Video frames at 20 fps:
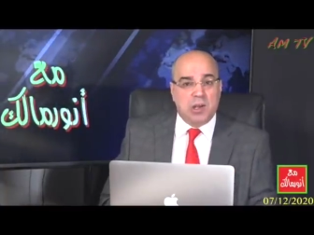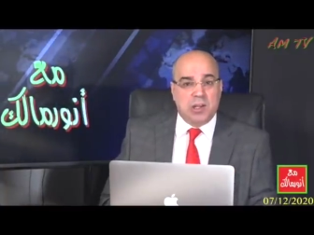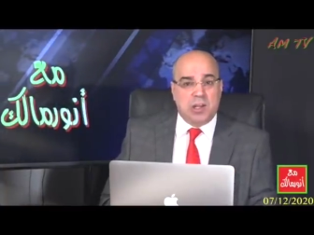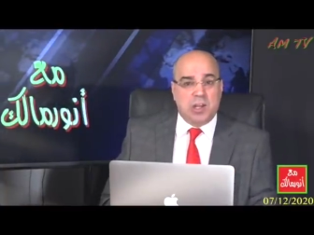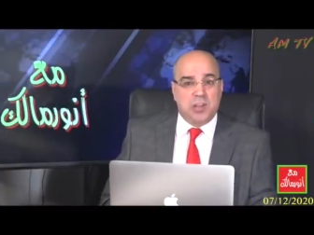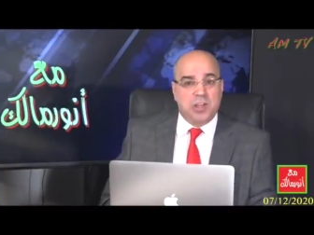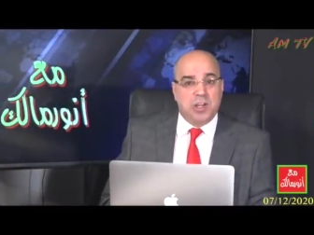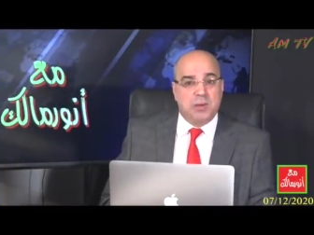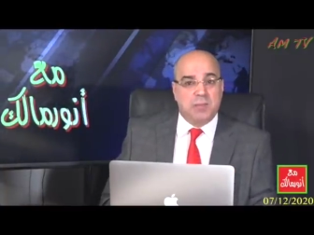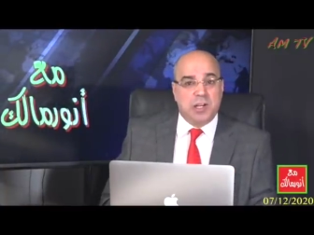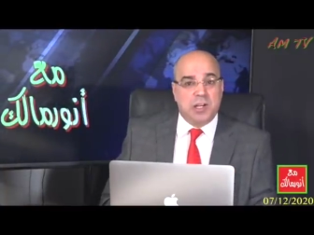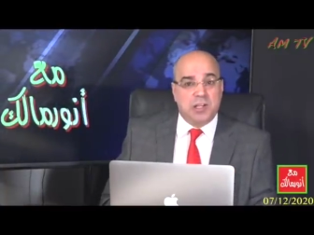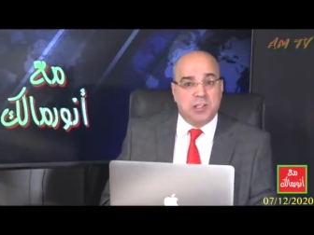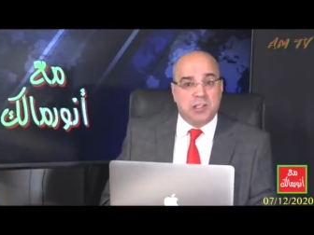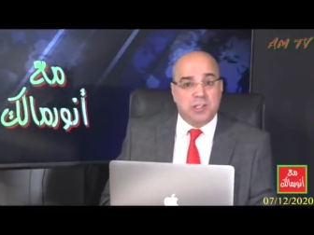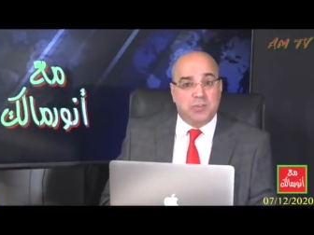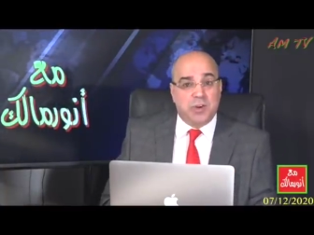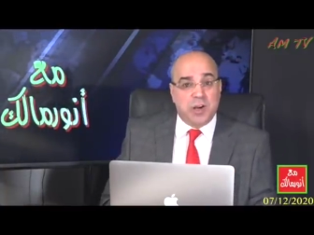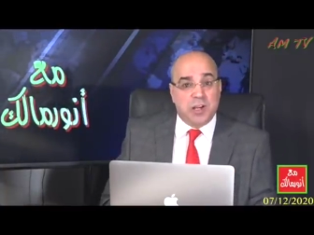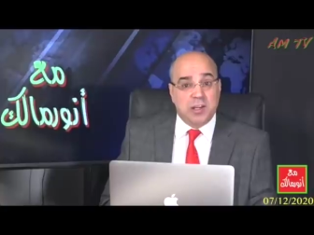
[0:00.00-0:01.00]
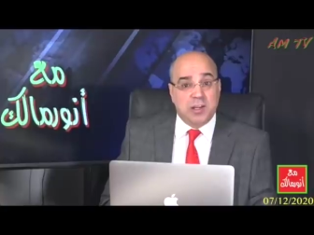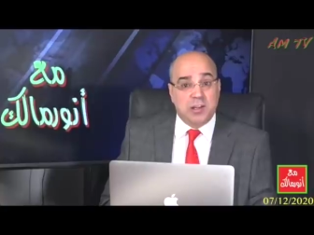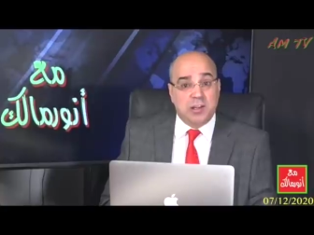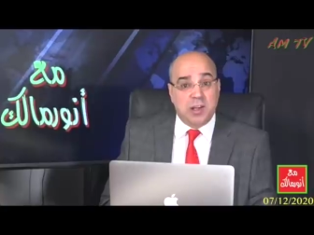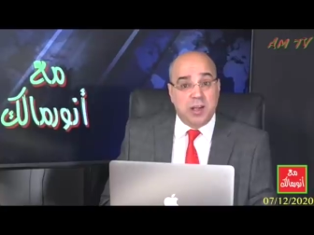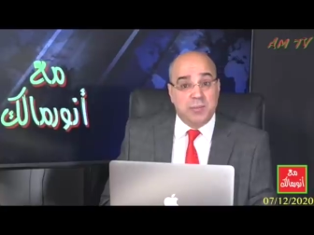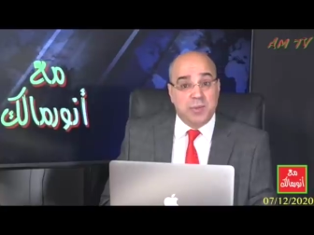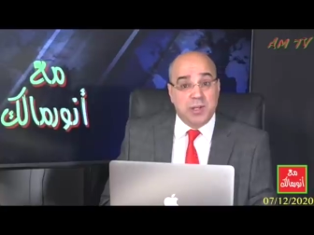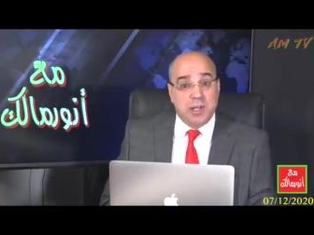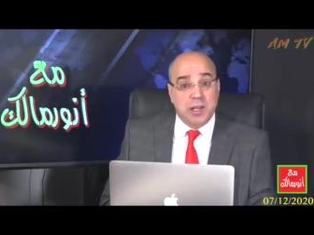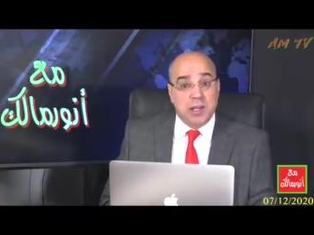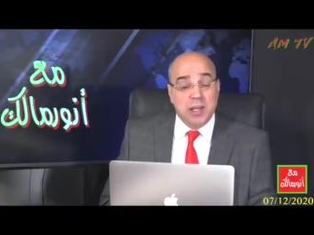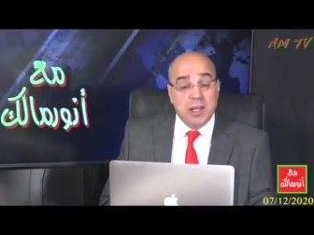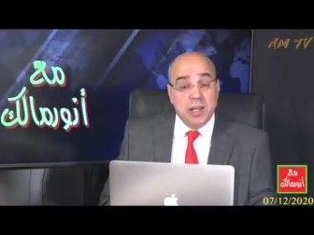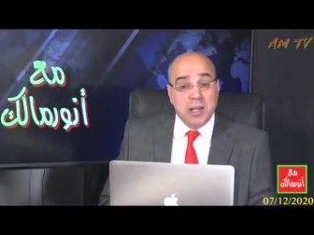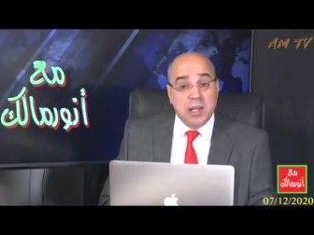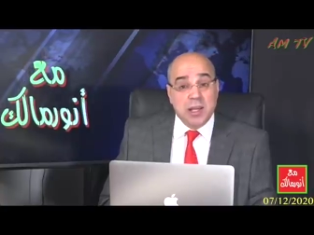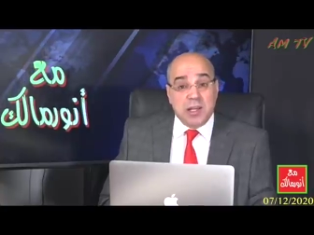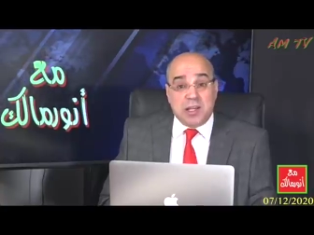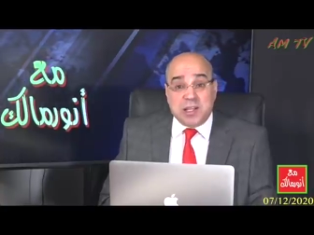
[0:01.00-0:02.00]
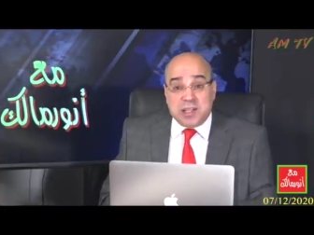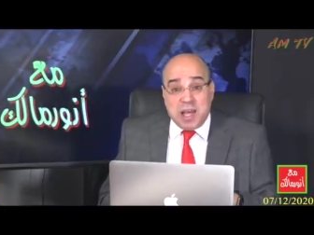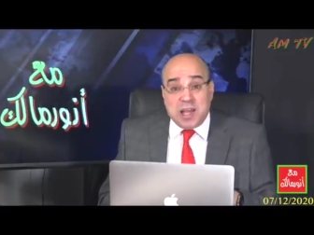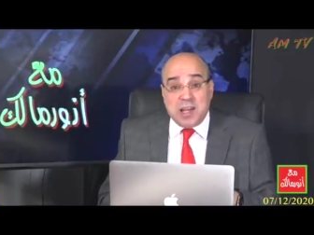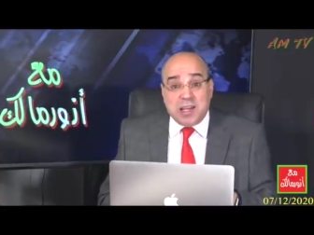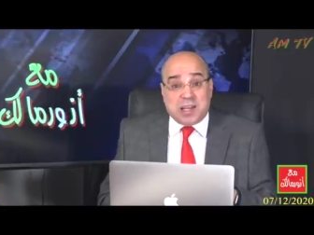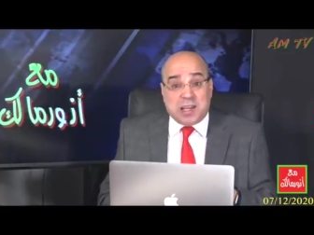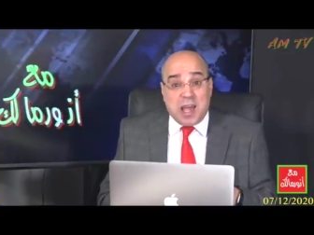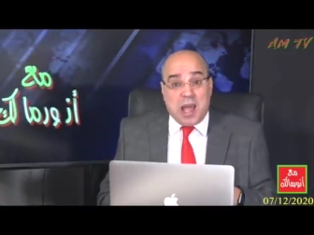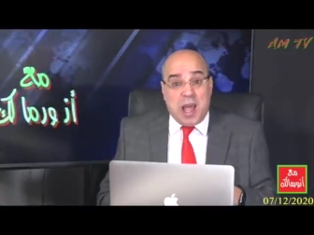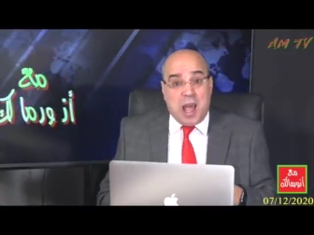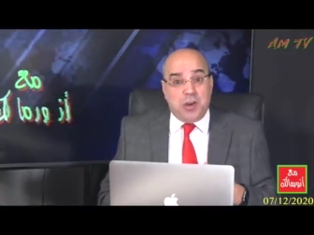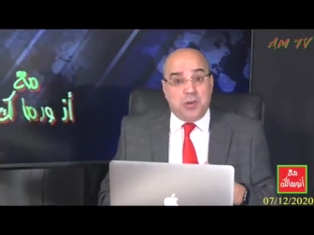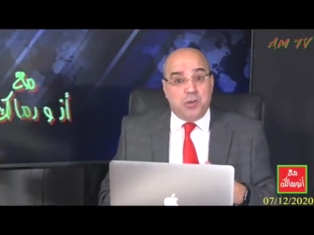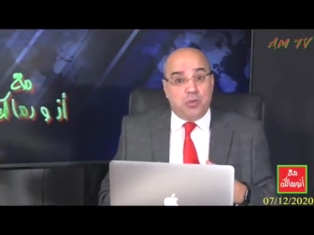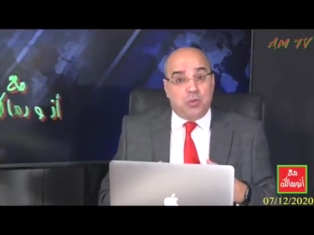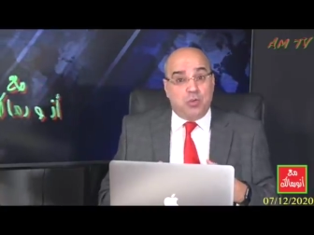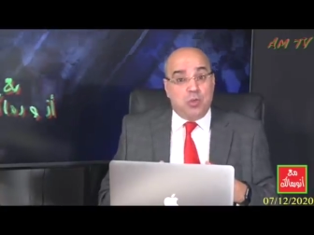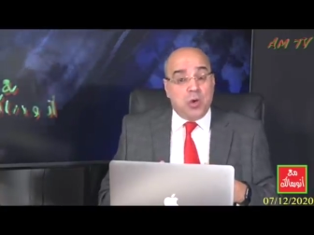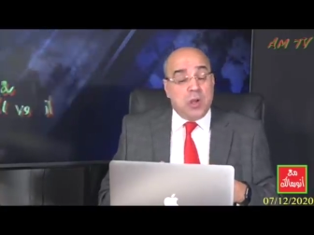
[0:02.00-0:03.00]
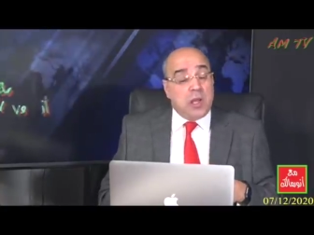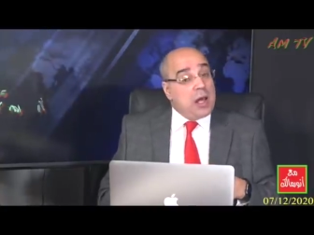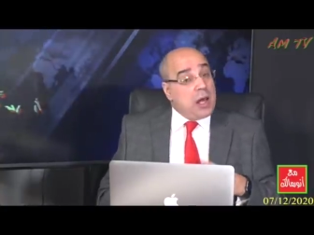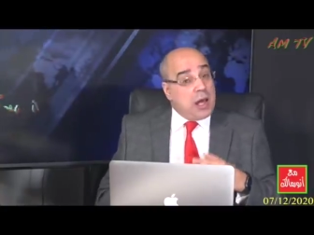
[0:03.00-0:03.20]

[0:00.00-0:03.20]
كثير من الاتفاقيات الأمنية لذلك أنه